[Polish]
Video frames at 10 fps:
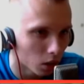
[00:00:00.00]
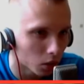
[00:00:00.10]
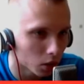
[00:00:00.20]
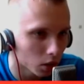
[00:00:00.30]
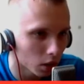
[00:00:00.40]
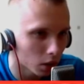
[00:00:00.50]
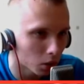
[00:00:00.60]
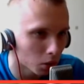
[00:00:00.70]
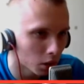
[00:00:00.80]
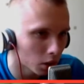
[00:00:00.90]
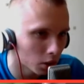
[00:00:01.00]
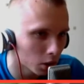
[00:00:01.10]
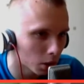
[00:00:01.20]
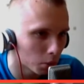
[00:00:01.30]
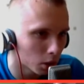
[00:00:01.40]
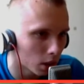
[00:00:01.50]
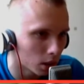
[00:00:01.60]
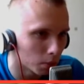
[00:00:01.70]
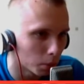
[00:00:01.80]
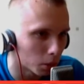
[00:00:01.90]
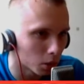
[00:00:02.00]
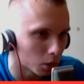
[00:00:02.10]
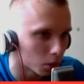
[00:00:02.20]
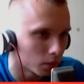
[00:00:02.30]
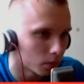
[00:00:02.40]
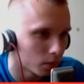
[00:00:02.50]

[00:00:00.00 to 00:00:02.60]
To wszystko jest trudniejsze niż ja myślałem po prostu.